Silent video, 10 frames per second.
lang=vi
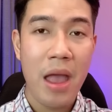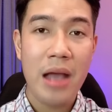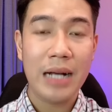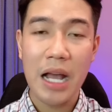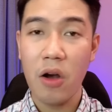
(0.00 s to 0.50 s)

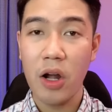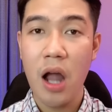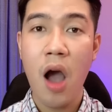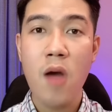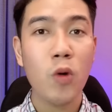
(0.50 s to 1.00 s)
Cái người
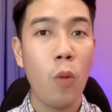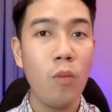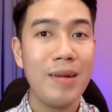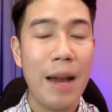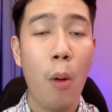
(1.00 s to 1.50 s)
đó cũng
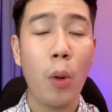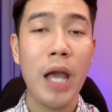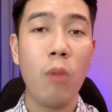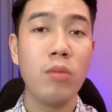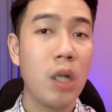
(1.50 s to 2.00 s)
là một cái
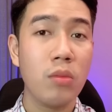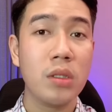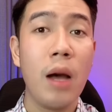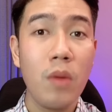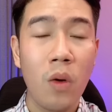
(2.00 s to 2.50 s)
ông trong
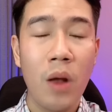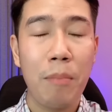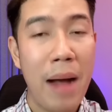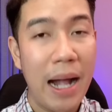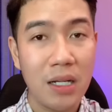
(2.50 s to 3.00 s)
xóm luôn,
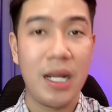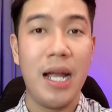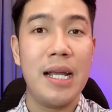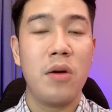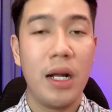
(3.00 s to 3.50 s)
bán rẻ
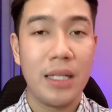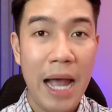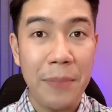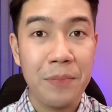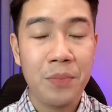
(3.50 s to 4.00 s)
lại cho người
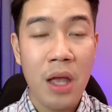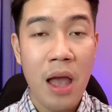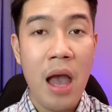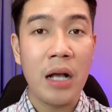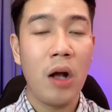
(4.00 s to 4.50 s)
ta.
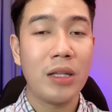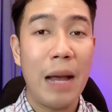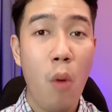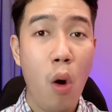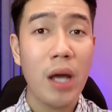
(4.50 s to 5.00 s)
Người ta
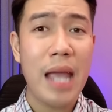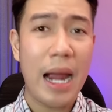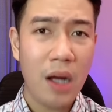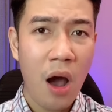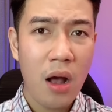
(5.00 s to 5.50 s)
mua cái nhà
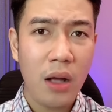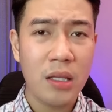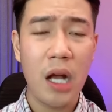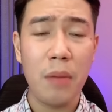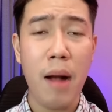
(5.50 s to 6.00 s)
đó
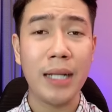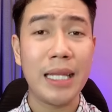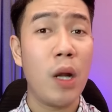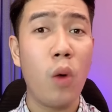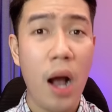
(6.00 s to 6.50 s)
nhưng mà người ta
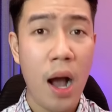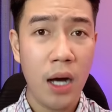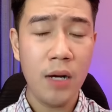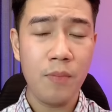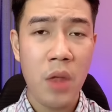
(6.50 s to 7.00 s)
đâu có
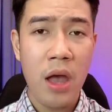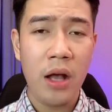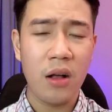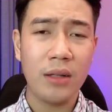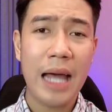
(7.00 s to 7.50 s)
ở.
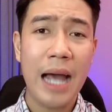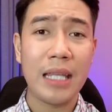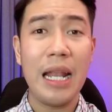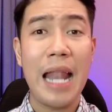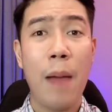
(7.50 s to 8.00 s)
Người ta
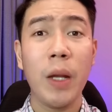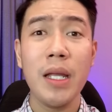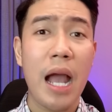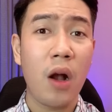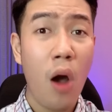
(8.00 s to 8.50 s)
chỉ làm cái
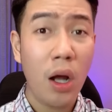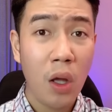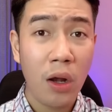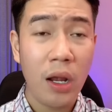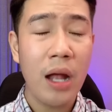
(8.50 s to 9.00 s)
nhà kho
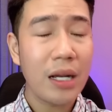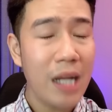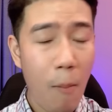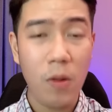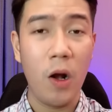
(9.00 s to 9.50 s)
thôi,
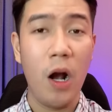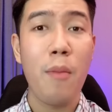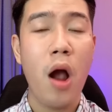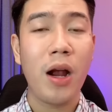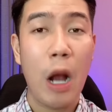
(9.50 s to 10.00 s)
đóng cửa
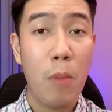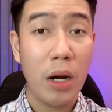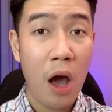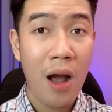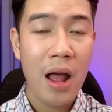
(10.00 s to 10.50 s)
bỏ không ở
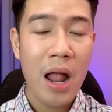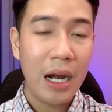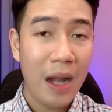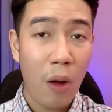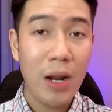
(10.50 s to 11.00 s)
đó.
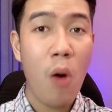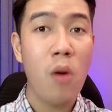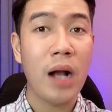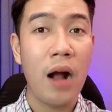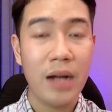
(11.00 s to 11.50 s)
Lâu lâu
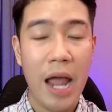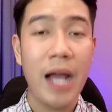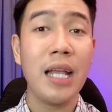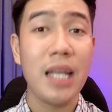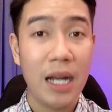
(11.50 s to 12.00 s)
cần để
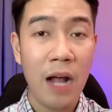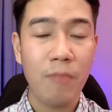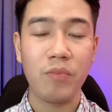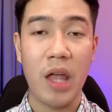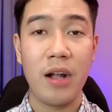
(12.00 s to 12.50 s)
cái gì đó
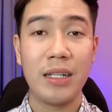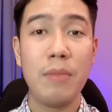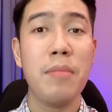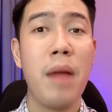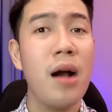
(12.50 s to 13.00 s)
thì người ta
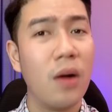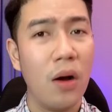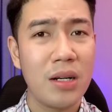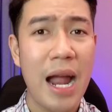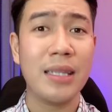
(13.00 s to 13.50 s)
mới mở cửa
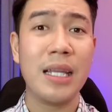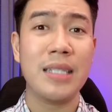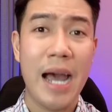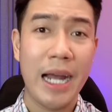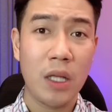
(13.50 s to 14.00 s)
ra người ta
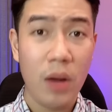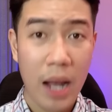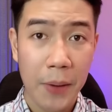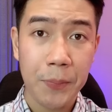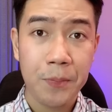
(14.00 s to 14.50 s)
xài thôi
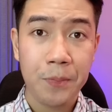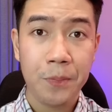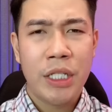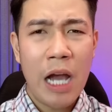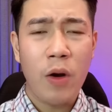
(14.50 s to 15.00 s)
à.
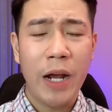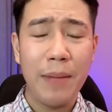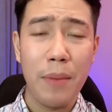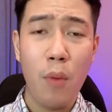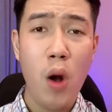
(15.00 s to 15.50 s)
Sau khi
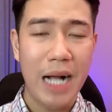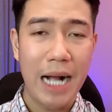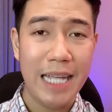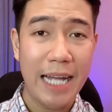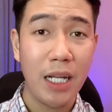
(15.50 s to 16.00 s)
mà mua căn
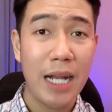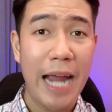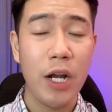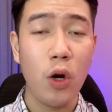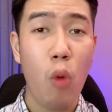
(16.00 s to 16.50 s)
nhà đó lại
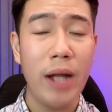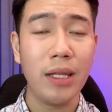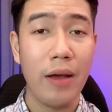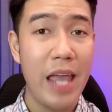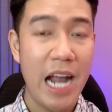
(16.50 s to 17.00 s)
được khoảng
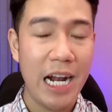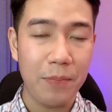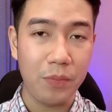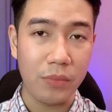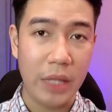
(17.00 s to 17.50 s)
thời gian á,
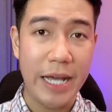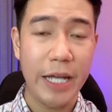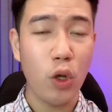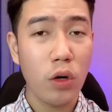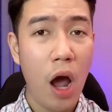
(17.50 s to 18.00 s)
thì cái
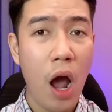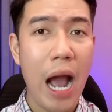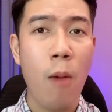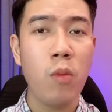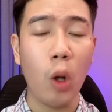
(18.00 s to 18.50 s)
chú đó
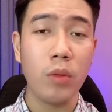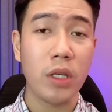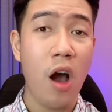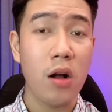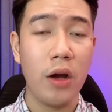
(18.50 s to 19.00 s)
ổng cũng
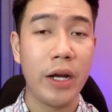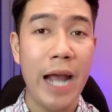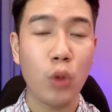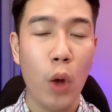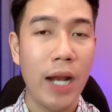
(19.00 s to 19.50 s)
cho người
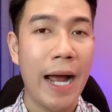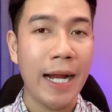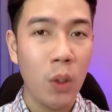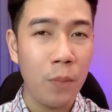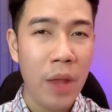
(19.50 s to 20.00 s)
khác thuê lại
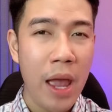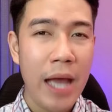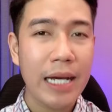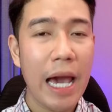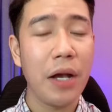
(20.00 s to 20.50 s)
luôn.
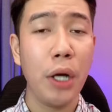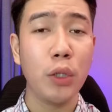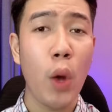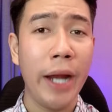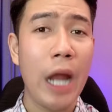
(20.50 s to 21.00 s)
Cái người
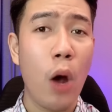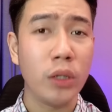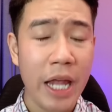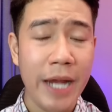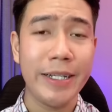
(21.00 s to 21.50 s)
thuê đầu
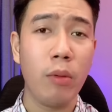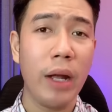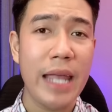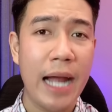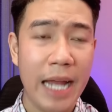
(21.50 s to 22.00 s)
tiên trong cái
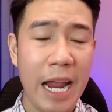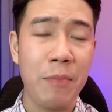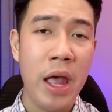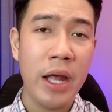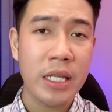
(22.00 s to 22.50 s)
nhà này
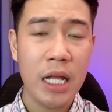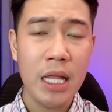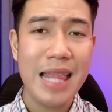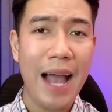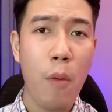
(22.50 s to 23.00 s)
chính
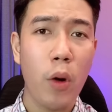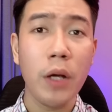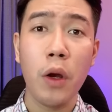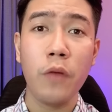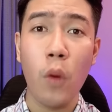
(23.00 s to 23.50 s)
là một cái
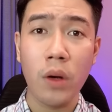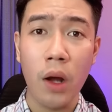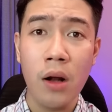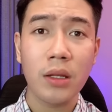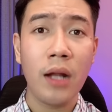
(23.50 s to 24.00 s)
người phụ
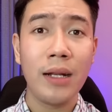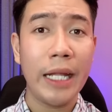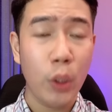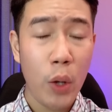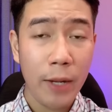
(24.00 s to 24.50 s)
nữ tên là
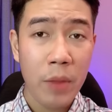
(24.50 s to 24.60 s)
Tuyết.